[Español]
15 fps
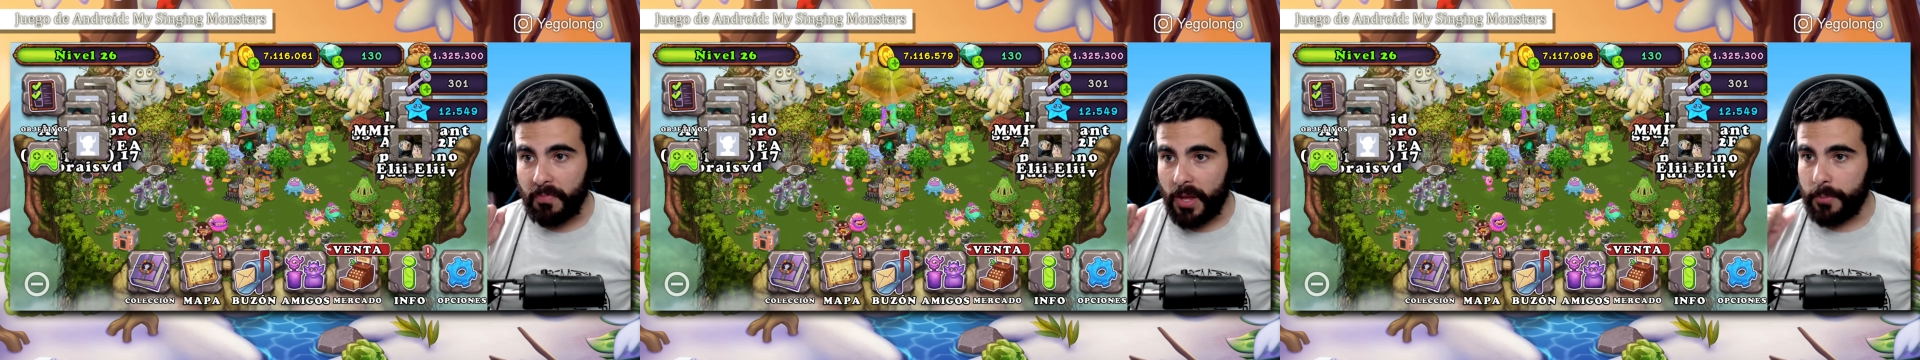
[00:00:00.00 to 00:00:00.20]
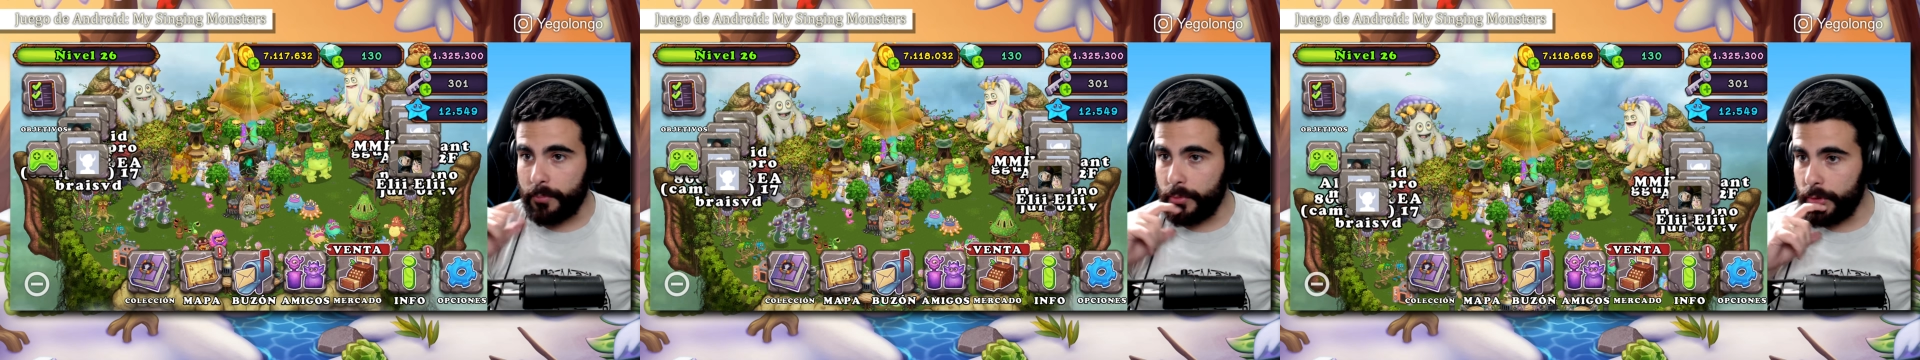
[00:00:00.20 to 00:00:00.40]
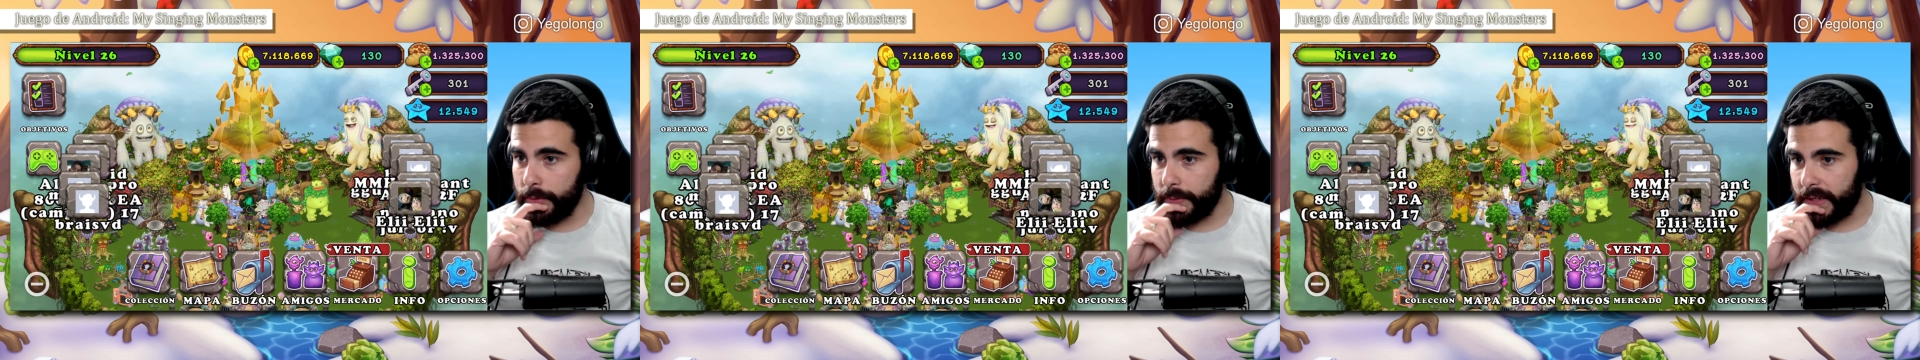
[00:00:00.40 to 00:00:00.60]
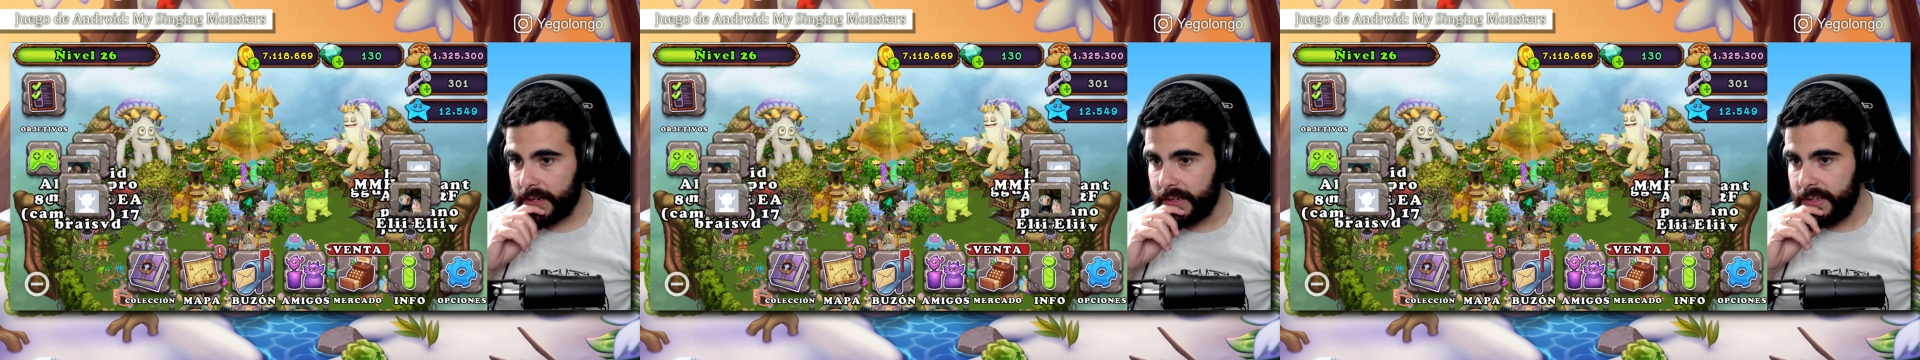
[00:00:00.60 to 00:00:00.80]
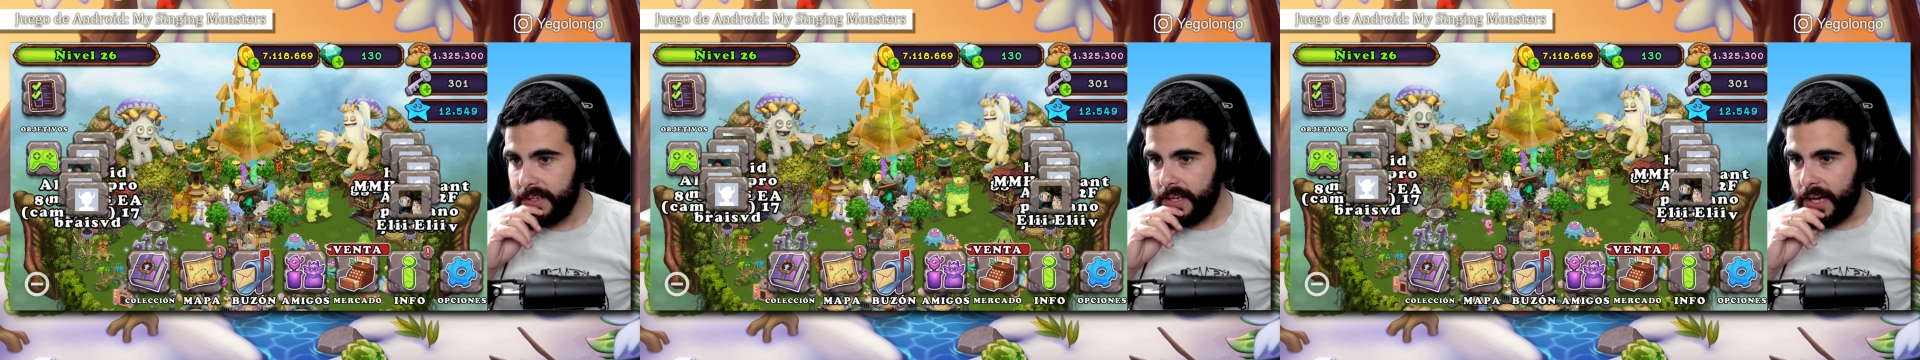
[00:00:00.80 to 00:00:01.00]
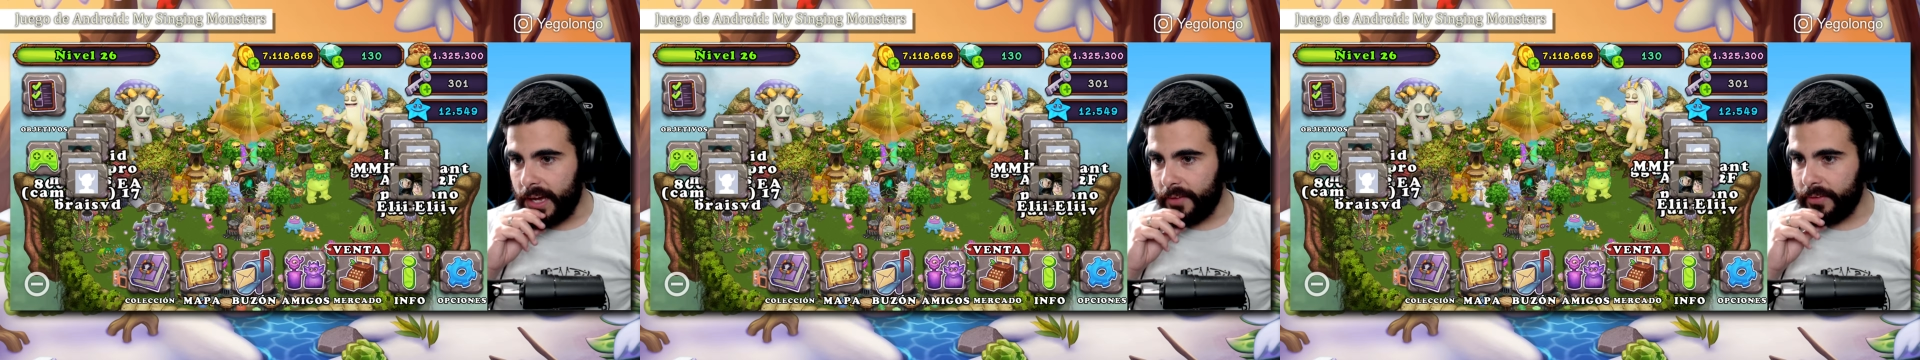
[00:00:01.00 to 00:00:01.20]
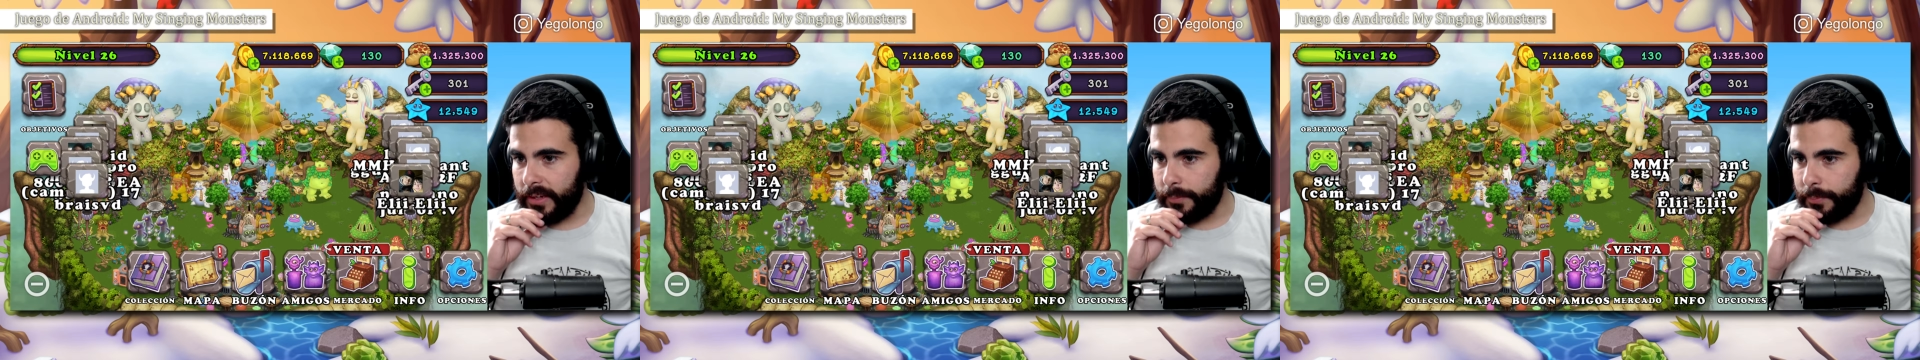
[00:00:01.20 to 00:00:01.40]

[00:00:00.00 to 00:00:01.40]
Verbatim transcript: Muy bien. A ver,